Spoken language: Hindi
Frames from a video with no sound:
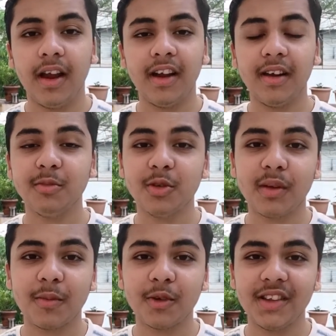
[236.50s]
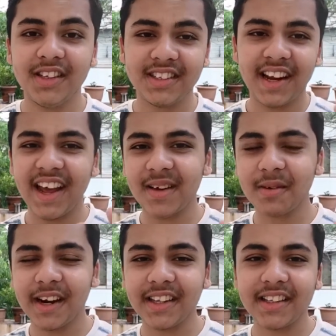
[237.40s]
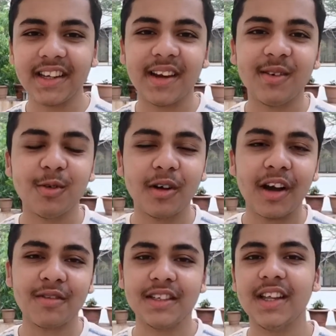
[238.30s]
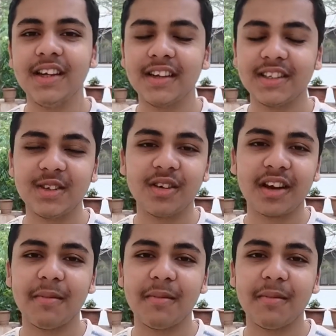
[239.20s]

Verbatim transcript: एंड अब जो मैं आपको तीसरा हैक बताने जा रहा हूँ वो काफ़ी ज़्यादा इंटरेस्टिंग और